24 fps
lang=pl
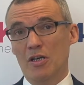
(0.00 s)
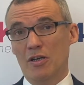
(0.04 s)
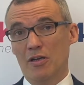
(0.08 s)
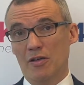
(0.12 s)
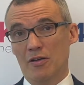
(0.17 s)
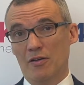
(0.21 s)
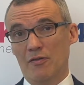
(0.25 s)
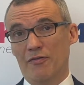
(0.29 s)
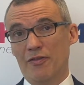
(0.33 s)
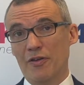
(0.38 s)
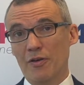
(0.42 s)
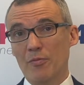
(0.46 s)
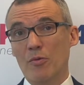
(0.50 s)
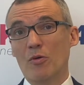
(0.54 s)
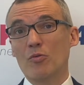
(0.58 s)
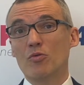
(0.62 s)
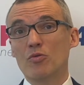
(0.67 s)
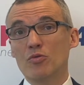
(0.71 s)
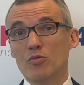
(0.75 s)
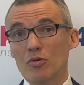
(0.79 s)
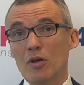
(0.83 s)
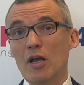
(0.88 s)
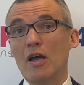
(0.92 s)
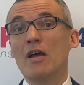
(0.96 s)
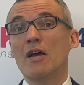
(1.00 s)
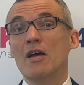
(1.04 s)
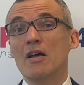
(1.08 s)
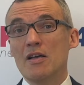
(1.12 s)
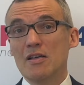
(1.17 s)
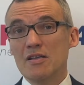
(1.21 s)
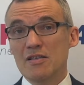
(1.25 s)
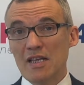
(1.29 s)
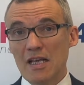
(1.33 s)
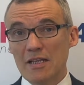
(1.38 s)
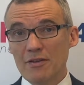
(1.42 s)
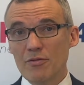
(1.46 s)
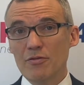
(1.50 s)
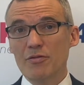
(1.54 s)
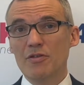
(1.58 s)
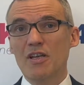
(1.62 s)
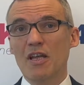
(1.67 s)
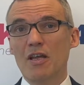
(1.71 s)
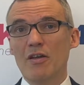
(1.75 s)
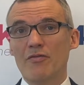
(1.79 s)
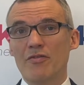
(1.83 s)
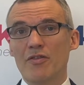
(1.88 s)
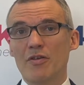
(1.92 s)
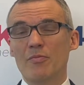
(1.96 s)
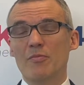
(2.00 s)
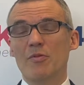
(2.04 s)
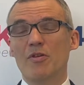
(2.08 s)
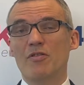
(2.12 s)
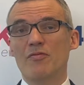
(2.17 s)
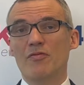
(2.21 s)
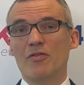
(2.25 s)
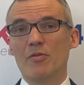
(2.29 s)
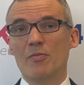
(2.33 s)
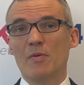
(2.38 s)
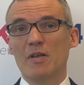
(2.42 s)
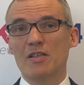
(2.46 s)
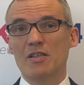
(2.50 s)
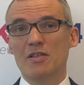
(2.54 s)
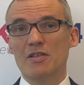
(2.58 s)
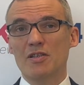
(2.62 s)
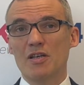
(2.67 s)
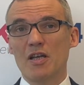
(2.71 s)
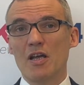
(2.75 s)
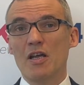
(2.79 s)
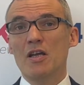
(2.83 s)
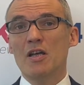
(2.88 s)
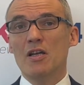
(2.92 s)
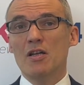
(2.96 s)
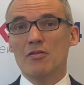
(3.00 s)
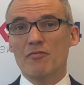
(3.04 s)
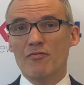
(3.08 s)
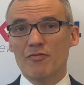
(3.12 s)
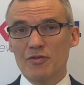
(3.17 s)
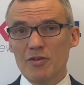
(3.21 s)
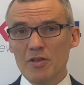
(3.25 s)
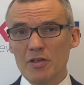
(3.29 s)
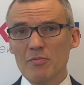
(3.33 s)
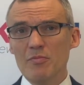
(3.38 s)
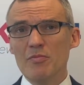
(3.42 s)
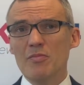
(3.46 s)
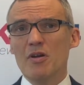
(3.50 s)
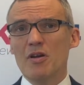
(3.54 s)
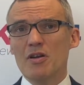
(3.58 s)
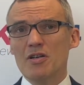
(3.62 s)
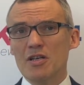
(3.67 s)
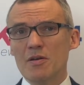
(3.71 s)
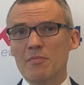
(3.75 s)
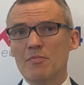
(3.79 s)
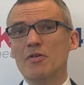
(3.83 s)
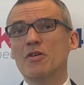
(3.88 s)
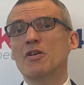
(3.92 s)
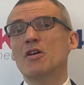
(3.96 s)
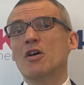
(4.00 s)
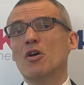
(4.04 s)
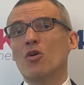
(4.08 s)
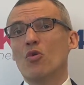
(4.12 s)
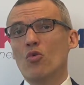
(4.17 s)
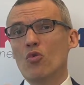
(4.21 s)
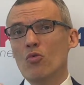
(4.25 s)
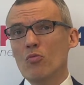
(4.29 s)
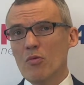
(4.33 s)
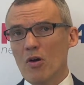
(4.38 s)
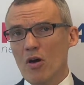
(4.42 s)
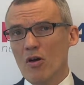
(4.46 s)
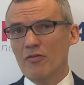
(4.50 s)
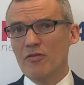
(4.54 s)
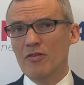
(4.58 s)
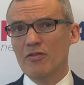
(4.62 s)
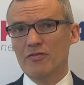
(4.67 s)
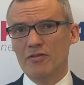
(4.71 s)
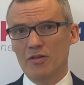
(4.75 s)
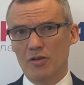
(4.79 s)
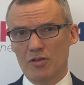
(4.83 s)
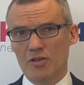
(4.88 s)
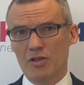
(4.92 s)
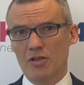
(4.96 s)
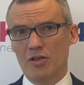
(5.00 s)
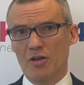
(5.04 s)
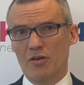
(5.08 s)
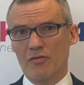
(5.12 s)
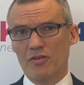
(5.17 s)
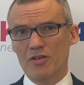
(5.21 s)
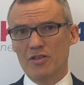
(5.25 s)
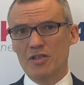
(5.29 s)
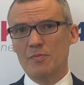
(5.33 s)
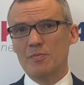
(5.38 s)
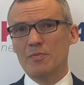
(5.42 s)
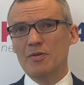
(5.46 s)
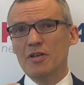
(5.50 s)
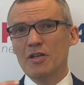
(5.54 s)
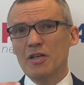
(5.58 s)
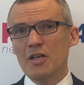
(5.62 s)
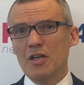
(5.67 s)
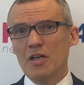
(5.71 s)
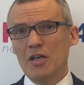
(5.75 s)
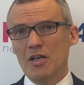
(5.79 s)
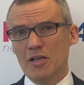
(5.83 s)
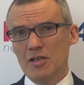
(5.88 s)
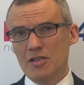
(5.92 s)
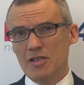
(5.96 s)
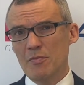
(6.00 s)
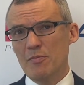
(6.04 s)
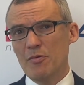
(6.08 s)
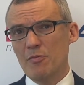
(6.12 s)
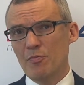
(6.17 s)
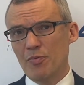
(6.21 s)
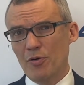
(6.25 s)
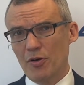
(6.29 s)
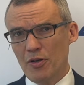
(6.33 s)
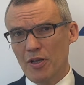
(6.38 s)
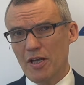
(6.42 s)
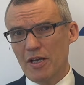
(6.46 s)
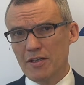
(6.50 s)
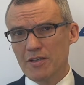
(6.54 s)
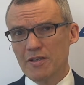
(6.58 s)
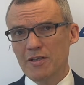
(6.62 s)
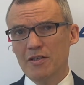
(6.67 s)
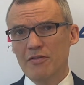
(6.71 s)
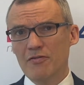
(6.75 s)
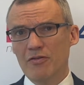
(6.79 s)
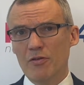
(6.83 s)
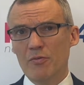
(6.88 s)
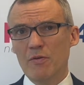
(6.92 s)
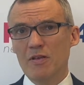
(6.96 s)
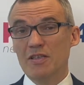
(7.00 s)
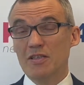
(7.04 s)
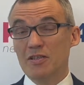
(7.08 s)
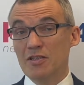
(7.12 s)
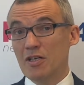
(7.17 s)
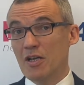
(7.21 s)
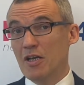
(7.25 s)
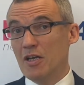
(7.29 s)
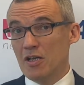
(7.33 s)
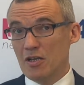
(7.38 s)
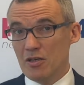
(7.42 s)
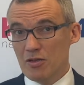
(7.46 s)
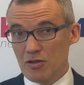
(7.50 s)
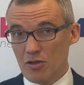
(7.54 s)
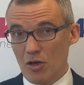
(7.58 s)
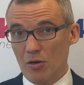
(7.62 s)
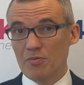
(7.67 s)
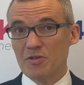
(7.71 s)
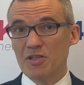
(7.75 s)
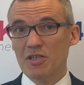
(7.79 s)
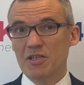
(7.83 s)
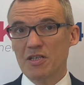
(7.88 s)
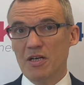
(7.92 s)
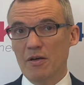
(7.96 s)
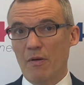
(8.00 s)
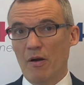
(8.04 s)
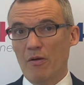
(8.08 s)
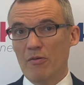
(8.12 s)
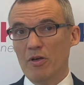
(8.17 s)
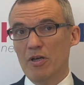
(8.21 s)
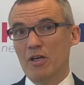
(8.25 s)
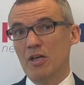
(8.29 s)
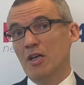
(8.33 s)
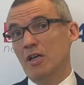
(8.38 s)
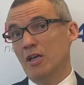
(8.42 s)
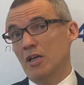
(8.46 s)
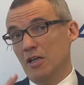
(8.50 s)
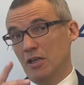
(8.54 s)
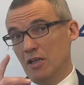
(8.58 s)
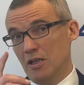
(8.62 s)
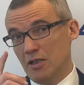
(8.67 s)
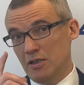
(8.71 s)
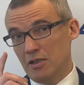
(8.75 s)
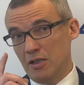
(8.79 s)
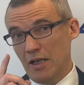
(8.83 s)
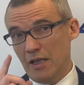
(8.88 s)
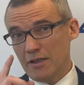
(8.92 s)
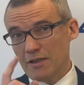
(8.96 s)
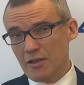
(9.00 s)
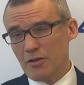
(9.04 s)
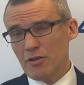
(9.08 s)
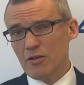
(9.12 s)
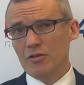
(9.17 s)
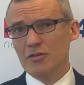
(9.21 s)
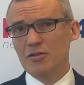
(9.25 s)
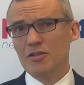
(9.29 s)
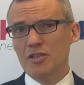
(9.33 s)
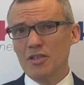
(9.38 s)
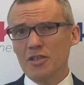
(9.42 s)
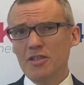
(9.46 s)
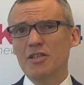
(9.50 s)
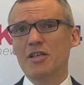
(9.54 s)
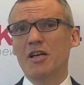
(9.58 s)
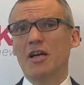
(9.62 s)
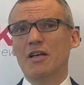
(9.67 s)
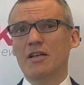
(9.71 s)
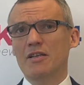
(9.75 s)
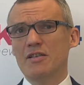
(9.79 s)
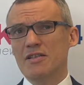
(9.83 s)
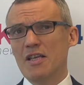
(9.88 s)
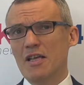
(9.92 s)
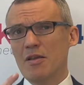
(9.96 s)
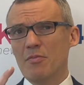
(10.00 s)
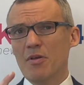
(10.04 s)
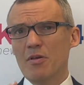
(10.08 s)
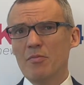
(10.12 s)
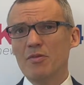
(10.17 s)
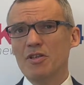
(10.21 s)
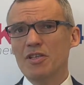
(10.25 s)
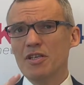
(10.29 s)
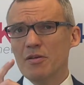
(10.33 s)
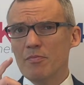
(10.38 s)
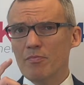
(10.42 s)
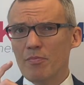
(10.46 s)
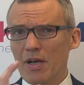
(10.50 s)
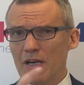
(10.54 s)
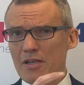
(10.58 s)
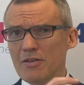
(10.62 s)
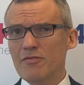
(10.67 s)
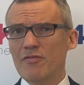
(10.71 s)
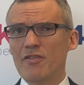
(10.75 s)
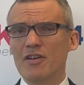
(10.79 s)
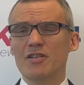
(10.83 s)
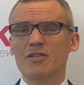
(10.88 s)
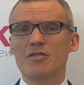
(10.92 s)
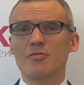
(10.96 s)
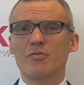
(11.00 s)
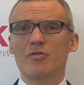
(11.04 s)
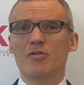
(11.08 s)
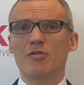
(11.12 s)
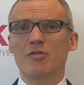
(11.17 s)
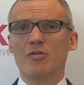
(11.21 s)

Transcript: e, firmom, które zatrudniają firmy informatyczne tym, żeby umowy wdrożeniowe, żeby, e, żeby projekty informatyczne dobrze działały. E, dlatego dzisiaj zajmiemy się bardzo ważnym e,